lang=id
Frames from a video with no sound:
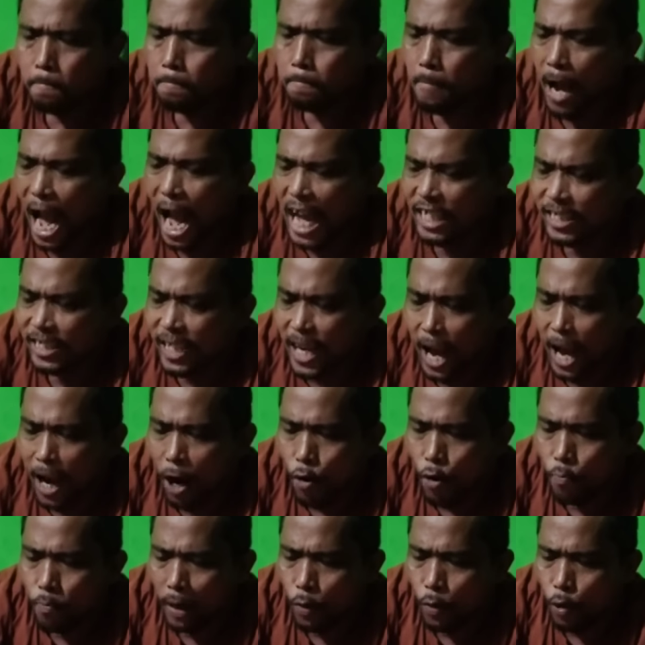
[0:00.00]
matilah
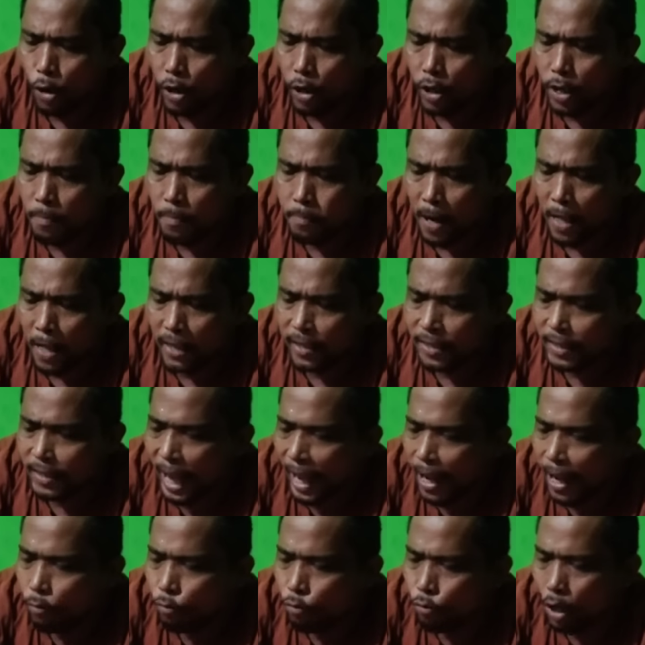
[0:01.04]
kau brewok iya pantek
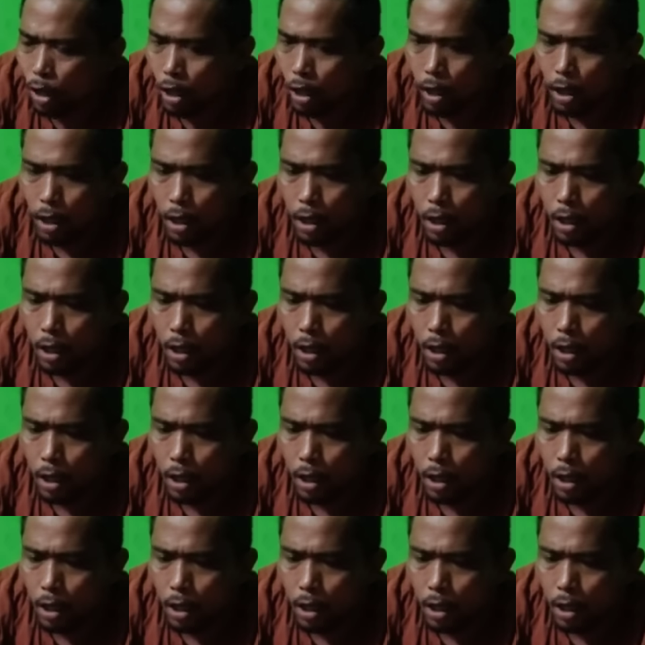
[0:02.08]
itulah.